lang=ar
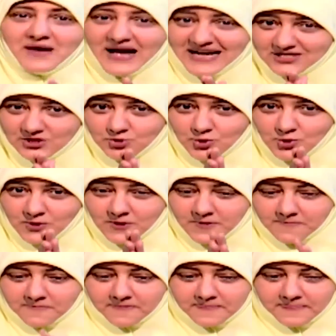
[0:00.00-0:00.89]
مع
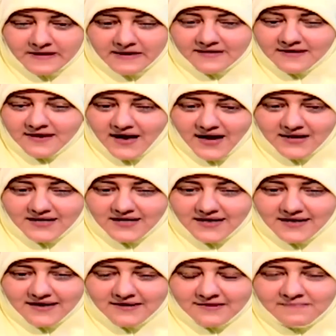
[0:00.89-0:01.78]
الزوج
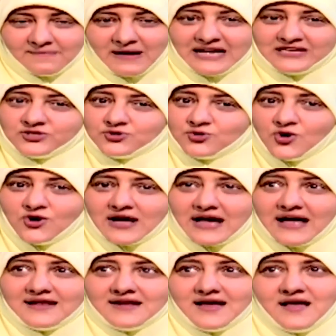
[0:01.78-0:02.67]
يعني مع
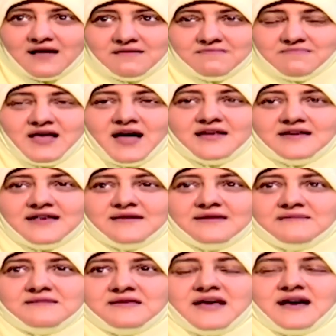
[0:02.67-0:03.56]
الزوج انا
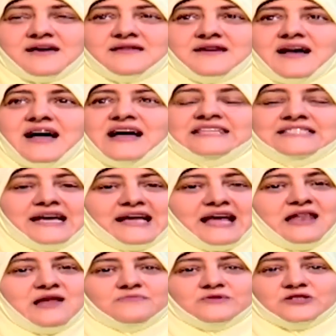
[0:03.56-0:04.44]
يعني يعني عايزه
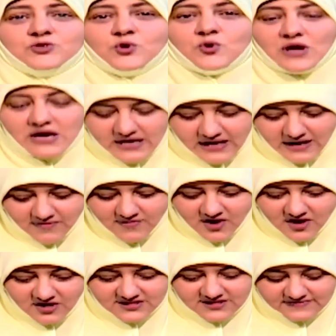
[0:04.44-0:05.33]
اكلم الزوجه
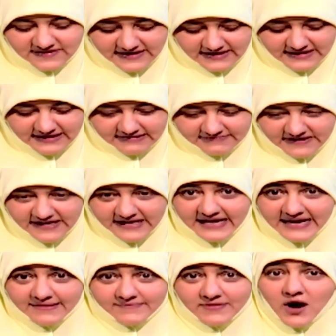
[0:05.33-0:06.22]
كلام خاص في في
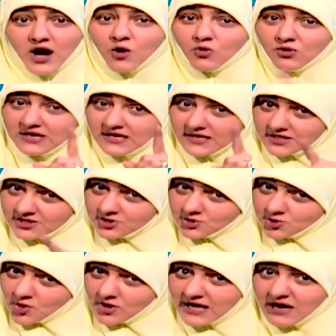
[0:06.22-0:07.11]
الكلام ده هقول
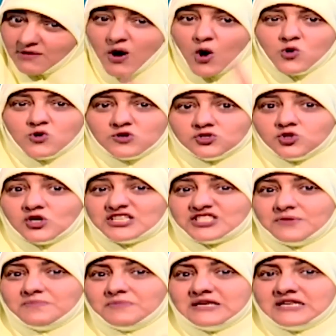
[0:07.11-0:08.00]
للزوجه وهقول
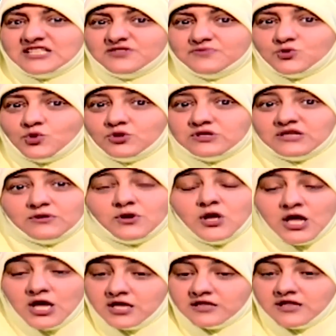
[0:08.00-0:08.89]
للزوجه عشان الناس بتقول
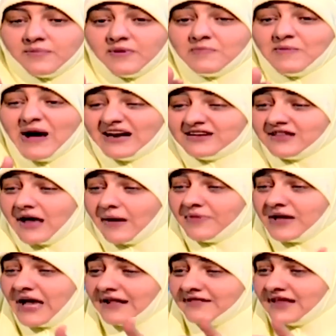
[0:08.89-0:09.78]
طب
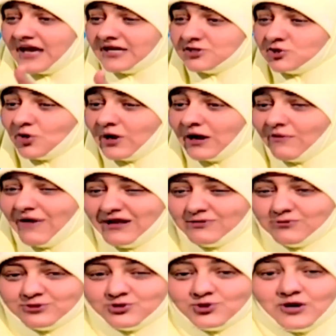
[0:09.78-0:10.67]
المقطع بيقطع الزوجه
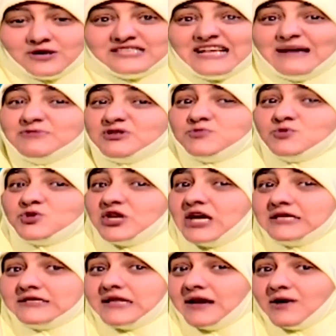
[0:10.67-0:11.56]
لوحده والزوجه ده مش
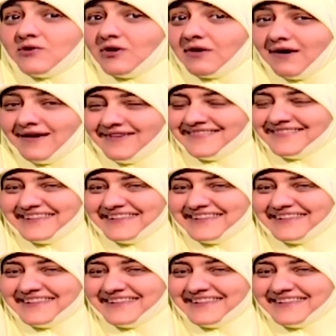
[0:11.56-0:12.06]
مشكلتي انا والله